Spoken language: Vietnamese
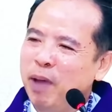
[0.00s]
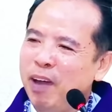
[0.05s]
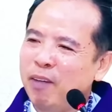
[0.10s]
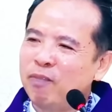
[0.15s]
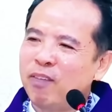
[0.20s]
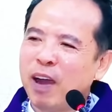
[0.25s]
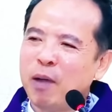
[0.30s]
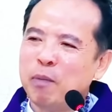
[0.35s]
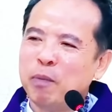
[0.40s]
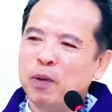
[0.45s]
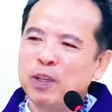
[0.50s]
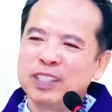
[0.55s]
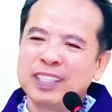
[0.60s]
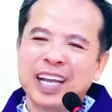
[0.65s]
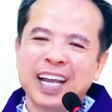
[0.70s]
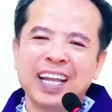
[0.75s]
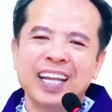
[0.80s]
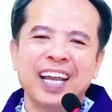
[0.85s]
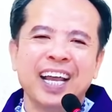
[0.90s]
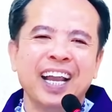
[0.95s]
bước vào mùa
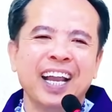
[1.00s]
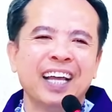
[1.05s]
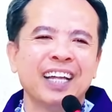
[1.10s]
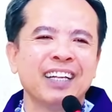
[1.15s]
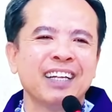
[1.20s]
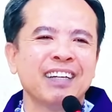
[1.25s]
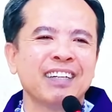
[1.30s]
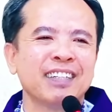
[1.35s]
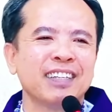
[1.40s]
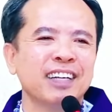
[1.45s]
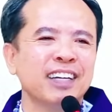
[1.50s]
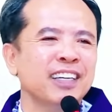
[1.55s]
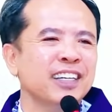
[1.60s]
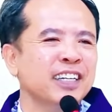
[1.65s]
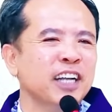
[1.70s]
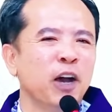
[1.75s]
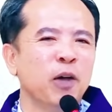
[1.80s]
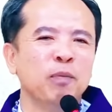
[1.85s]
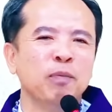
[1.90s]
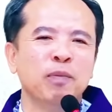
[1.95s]
chay cái là tự
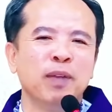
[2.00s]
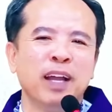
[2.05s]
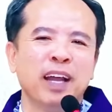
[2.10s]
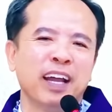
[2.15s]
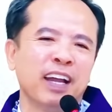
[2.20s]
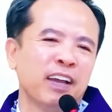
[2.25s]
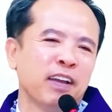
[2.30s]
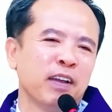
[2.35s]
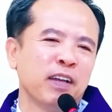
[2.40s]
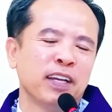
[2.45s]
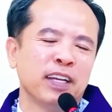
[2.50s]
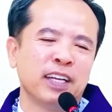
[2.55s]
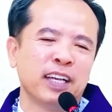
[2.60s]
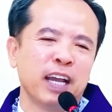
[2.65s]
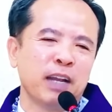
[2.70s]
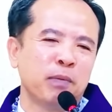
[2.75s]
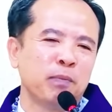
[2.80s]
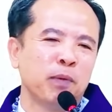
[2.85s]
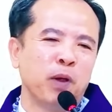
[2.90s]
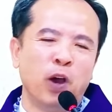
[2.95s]
động là
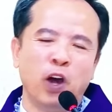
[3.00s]
cắt